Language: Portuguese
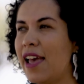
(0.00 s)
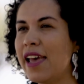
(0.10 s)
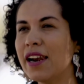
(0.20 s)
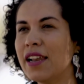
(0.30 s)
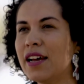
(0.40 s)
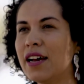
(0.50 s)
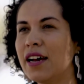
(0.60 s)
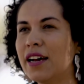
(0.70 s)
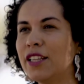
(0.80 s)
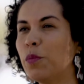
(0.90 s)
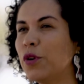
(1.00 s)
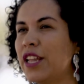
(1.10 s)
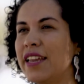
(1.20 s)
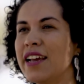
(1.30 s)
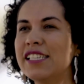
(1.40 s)
ela não
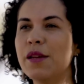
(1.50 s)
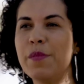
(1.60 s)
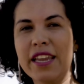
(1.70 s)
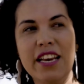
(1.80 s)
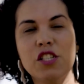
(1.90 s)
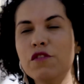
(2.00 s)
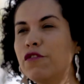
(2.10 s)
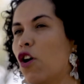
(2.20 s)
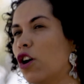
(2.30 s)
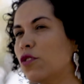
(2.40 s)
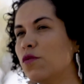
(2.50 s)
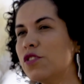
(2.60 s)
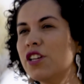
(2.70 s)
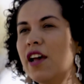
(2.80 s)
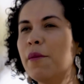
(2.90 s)
poderia receber aqueles
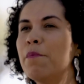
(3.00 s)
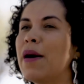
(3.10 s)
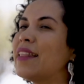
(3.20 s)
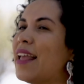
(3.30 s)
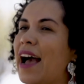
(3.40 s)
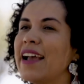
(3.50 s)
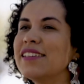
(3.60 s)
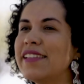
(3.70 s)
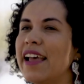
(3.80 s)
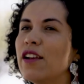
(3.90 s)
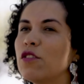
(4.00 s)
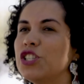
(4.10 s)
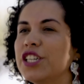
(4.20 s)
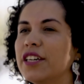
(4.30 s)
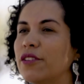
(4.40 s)
votos banais, né,
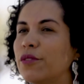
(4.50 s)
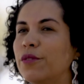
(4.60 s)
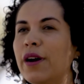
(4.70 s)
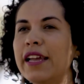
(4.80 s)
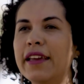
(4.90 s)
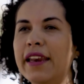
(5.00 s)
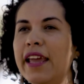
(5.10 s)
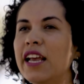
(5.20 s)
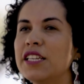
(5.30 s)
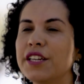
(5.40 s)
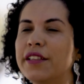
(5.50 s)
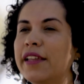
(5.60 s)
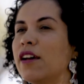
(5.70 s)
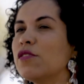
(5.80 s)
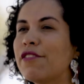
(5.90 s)
elogiando a igreja,
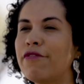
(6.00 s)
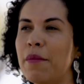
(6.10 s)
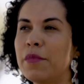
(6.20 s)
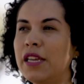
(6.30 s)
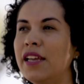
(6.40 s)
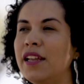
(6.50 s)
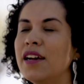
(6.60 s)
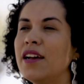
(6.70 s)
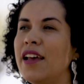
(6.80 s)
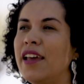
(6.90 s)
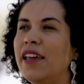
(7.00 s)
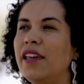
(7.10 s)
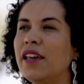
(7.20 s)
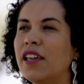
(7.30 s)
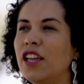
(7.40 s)
Deus, a família,
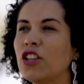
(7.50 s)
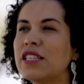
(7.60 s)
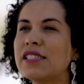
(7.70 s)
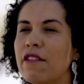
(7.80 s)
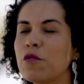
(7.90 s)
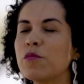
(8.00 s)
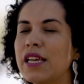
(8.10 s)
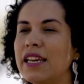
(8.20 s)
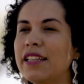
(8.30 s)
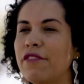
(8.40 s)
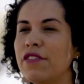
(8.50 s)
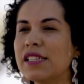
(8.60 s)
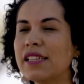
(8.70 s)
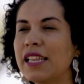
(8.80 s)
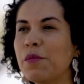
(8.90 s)
e que nós estávamos ali em
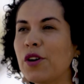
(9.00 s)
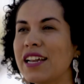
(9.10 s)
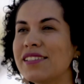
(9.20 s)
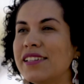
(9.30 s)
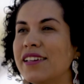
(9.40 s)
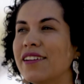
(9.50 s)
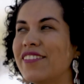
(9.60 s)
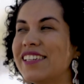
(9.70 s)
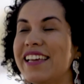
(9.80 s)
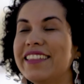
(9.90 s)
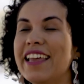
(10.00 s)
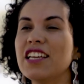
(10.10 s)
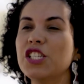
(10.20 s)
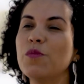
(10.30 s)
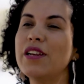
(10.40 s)
defesa da democracia. E
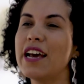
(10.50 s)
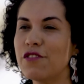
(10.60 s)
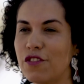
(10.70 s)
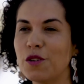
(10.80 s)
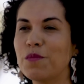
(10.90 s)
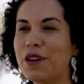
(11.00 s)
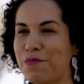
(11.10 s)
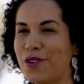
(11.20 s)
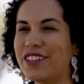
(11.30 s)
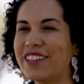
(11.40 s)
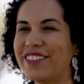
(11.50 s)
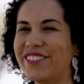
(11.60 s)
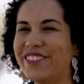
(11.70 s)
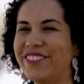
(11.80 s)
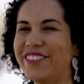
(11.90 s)
centenas de mulheres foram para a porta
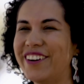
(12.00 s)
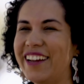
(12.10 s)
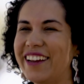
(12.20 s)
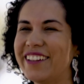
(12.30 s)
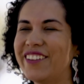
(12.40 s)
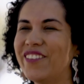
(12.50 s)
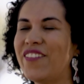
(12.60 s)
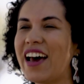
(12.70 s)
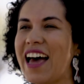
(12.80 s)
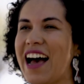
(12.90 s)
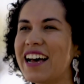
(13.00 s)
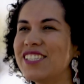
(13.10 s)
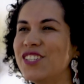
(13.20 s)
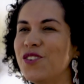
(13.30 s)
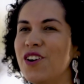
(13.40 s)
do, do
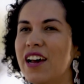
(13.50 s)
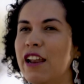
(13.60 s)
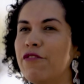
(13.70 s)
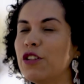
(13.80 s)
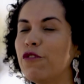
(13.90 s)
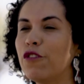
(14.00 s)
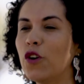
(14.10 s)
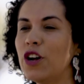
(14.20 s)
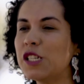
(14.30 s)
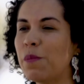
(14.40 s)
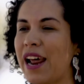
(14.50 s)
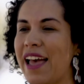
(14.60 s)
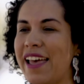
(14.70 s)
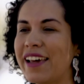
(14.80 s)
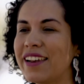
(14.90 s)
palácio, levando flores para
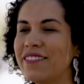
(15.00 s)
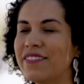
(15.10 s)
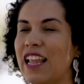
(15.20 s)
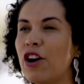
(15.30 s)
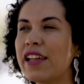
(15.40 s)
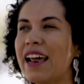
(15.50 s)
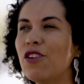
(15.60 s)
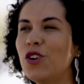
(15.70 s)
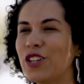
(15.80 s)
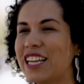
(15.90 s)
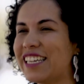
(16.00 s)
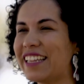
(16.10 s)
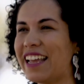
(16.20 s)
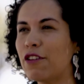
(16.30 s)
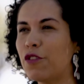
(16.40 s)
ela. Na hora que ela olhou da
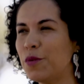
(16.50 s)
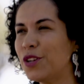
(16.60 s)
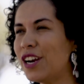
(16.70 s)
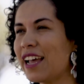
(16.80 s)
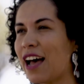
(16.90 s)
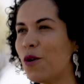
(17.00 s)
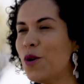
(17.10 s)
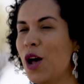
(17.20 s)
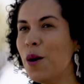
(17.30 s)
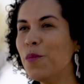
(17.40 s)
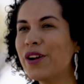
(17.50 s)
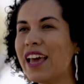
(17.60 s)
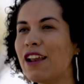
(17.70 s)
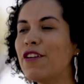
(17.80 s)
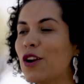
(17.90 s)
janela foi muito legal,
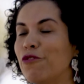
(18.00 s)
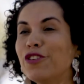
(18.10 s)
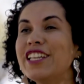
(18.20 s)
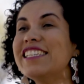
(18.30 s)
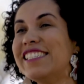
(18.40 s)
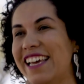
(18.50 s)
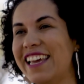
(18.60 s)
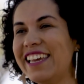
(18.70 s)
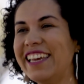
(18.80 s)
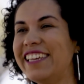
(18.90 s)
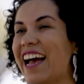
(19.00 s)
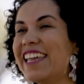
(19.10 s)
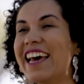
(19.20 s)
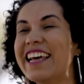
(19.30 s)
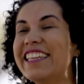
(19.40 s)
porque ela falou: Eu vou descer. E
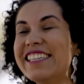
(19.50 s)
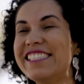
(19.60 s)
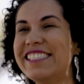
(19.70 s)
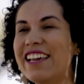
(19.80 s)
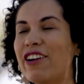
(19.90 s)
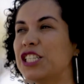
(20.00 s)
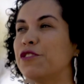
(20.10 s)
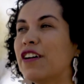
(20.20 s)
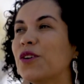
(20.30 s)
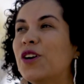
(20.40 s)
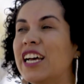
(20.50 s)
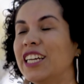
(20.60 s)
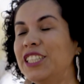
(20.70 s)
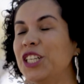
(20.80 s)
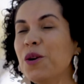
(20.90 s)
aí ela desceu. A gente falou:
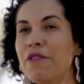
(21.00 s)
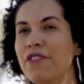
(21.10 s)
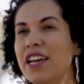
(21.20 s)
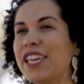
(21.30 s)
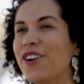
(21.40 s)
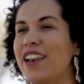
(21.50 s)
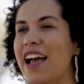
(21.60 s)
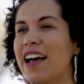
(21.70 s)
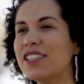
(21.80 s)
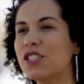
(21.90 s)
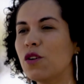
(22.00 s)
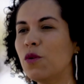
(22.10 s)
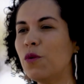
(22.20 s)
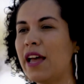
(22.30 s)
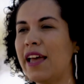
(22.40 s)
Dilma, vem aqui olhar as,
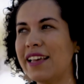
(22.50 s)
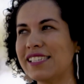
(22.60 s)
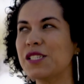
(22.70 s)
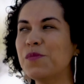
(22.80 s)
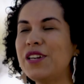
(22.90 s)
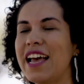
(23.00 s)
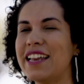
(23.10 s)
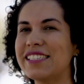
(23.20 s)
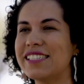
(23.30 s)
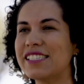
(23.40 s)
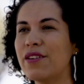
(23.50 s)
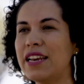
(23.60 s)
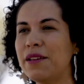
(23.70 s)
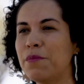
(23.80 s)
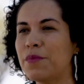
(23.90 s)
um, é, essas mulheres que estão
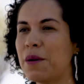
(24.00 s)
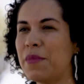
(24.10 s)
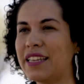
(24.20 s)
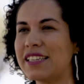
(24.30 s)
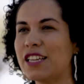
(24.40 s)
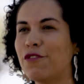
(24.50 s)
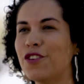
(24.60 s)
ali também trazendo